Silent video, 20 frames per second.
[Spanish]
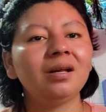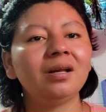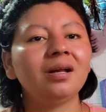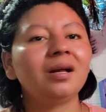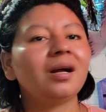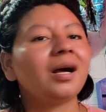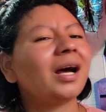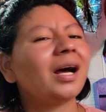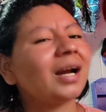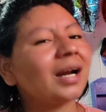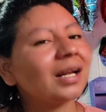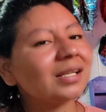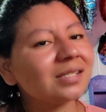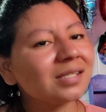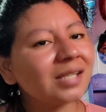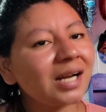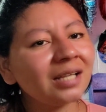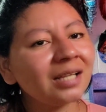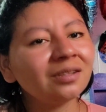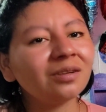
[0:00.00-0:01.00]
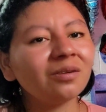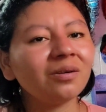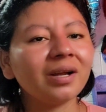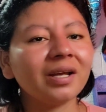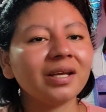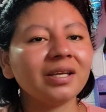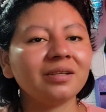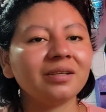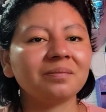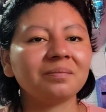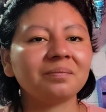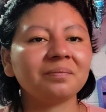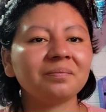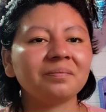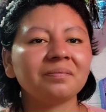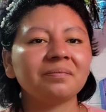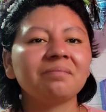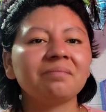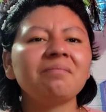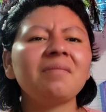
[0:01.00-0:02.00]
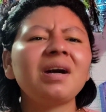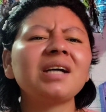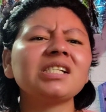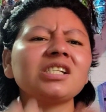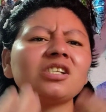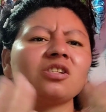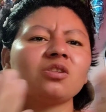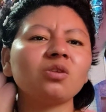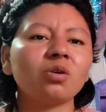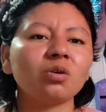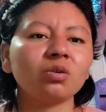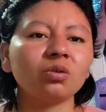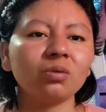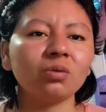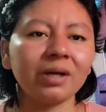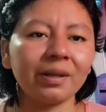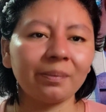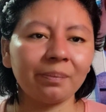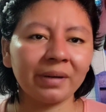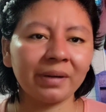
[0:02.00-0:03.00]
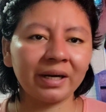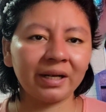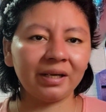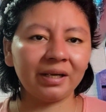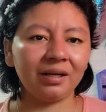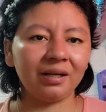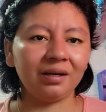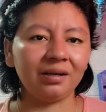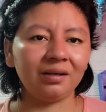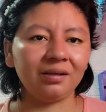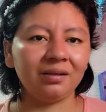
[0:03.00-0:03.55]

arrastrándola ahí. Más tortura para él.